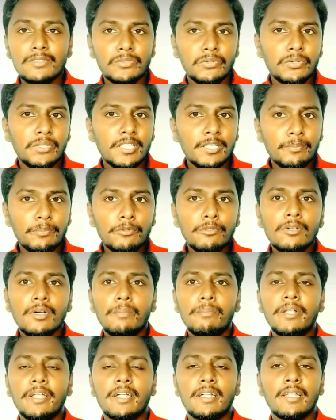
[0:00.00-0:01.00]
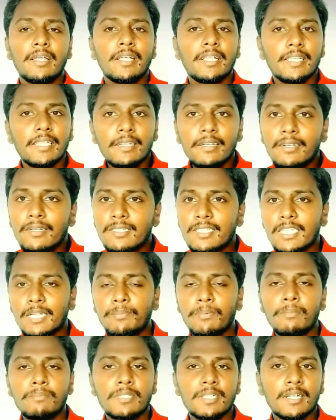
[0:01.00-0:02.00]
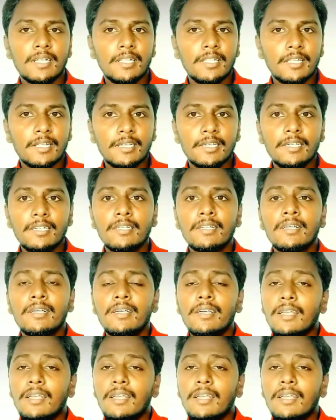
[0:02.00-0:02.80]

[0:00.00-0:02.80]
ஸோ இந்த புது அப்டேட்டில் என்னென்ன சிறப்பம்சங்கள் இருக்குது